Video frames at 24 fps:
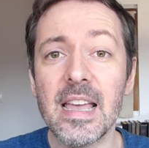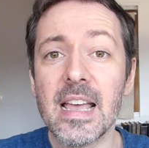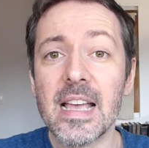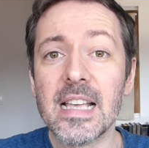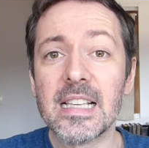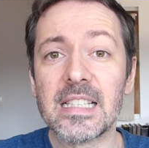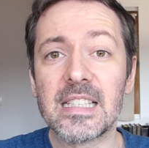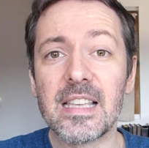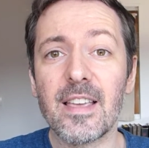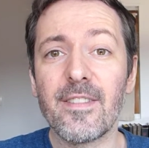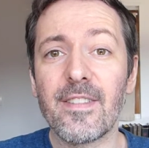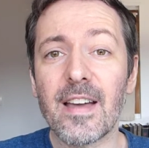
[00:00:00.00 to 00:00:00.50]

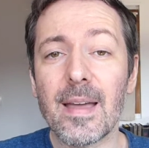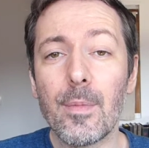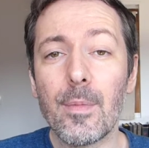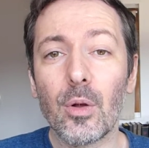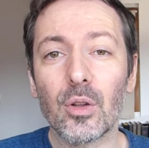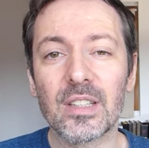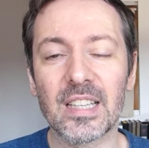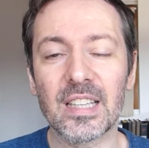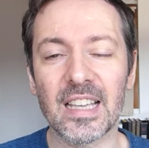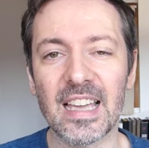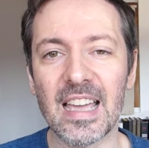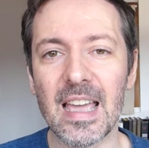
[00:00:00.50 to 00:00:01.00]
c'est vraiment
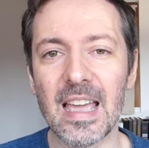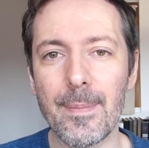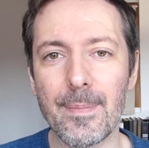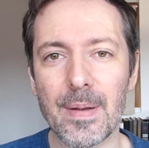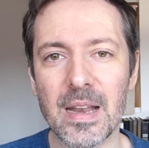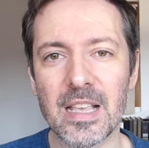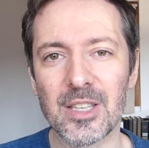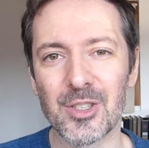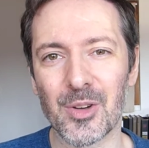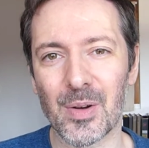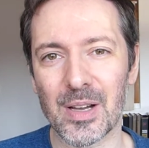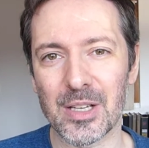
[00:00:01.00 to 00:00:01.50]
très
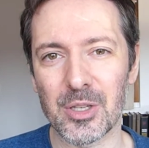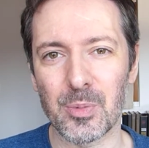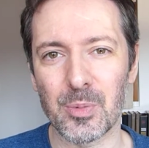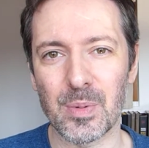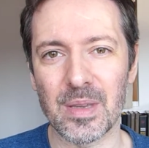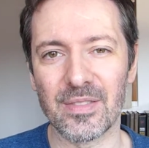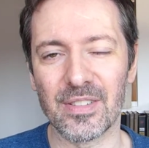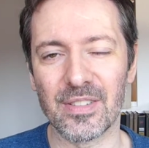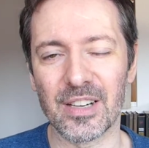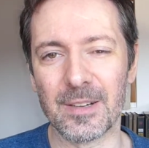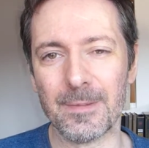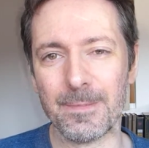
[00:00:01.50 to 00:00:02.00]
plaisant à
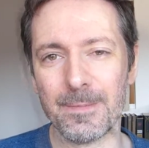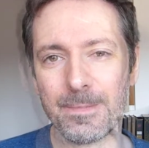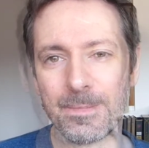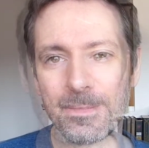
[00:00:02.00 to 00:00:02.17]
suivre.